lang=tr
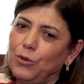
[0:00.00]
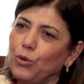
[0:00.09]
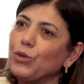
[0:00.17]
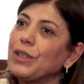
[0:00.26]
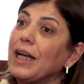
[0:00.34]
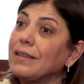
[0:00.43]

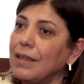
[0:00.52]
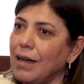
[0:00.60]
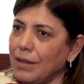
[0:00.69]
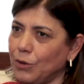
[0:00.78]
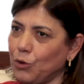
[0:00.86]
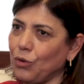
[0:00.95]
Çok sert
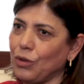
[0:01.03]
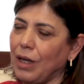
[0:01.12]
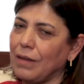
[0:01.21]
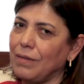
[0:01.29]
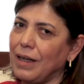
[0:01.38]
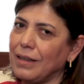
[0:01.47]

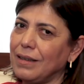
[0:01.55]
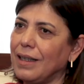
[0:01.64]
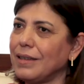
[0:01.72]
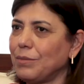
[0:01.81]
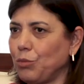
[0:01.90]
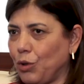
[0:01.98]
reaksiyonlar
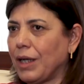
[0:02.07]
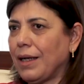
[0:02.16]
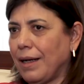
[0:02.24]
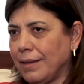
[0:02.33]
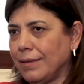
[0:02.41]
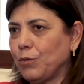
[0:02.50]
verdiler bu
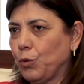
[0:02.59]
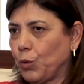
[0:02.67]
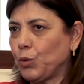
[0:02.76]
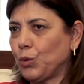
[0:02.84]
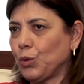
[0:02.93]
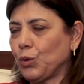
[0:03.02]
kararın
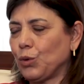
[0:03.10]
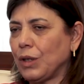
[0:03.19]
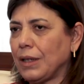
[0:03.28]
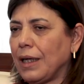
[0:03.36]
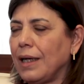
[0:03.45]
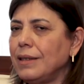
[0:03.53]

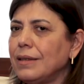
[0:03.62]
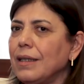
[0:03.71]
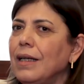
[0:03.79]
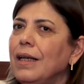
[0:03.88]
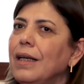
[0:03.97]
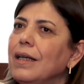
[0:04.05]
hukuksuzluğuna dair.
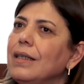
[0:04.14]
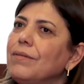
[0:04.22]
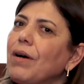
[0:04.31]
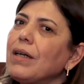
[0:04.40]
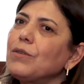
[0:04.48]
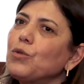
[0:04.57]
E,
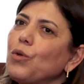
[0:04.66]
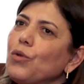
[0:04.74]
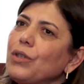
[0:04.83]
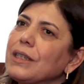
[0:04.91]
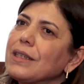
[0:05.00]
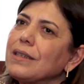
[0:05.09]
fakat
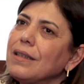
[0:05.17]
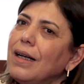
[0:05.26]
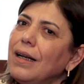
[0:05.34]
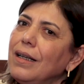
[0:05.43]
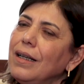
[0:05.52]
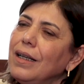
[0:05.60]

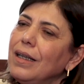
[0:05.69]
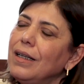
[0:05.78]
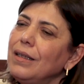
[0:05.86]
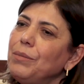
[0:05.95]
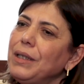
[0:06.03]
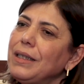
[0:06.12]
sonrasında
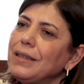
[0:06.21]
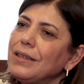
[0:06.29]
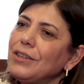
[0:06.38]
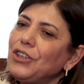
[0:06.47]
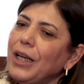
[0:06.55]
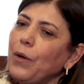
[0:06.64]
e,
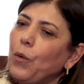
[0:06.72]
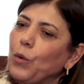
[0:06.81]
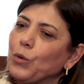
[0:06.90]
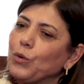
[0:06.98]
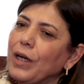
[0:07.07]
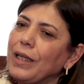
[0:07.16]
bir şey oldu.